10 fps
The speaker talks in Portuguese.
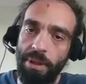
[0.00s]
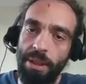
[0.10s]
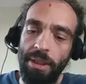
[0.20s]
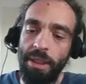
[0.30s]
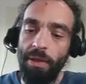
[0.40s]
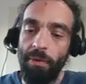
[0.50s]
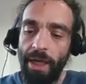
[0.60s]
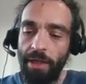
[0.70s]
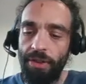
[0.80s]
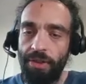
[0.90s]
O que, que eu
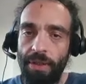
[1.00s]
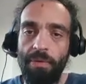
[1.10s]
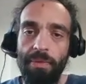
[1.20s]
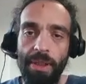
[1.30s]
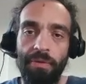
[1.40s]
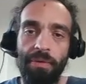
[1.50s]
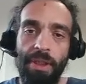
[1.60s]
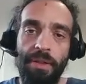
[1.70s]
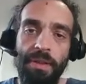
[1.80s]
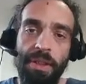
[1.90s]
quero dizer com isso? Quer
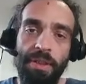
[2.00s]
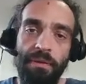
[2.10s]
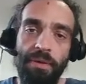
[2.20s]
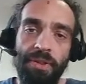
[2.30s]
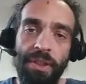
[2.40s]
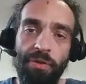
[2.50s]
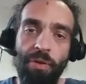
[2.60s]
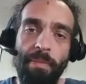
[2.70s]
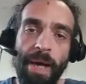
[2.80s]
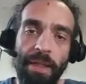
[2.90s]
dizer que se você
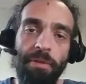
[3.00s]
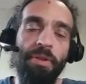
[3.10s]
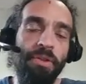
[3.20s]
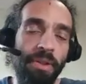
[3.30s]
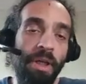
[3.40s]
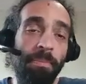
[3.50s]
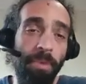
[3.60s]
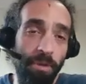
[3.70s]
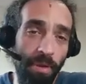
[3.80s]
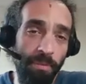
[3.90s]
somar dois
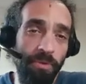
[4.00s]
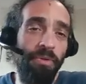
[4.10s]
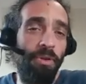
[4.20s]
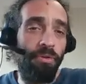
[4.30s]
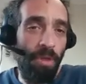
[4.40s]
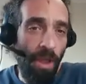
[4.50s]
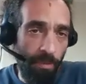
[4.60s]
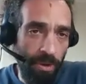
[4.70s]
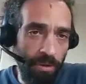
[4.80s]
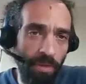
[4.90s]
polinômios, isso dá um
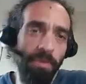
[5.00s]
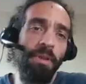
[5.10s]
polinômio.